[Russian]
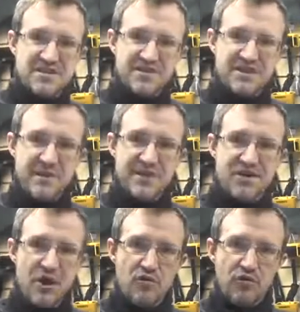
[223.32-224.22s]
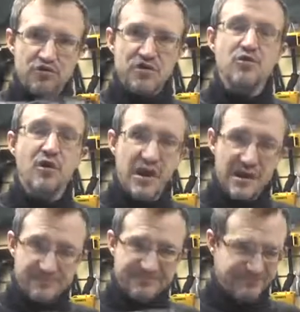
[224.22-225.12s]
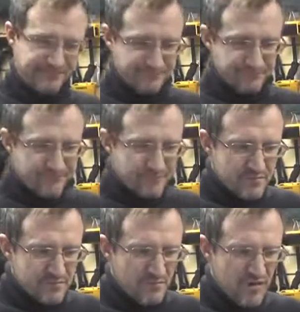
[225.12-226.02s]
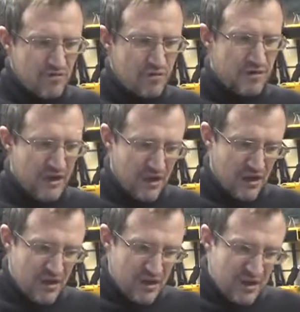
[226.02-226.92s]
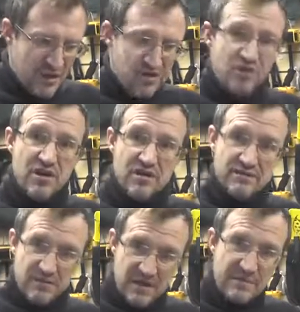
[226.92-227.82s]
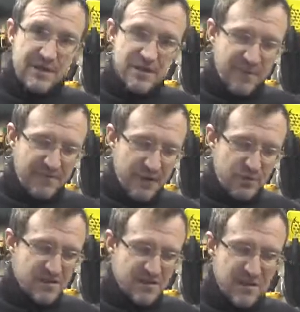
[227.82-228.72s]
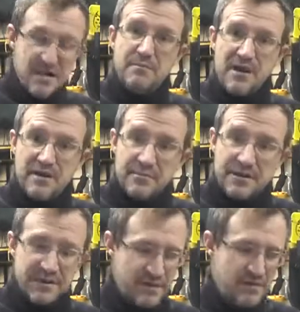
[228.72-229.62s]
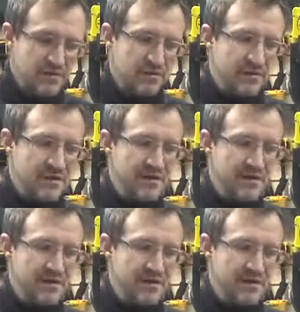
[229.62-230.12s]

не занимает никакого, он очень легок. Вот. Но, опять же, повторюсь, это MyLab. Вот.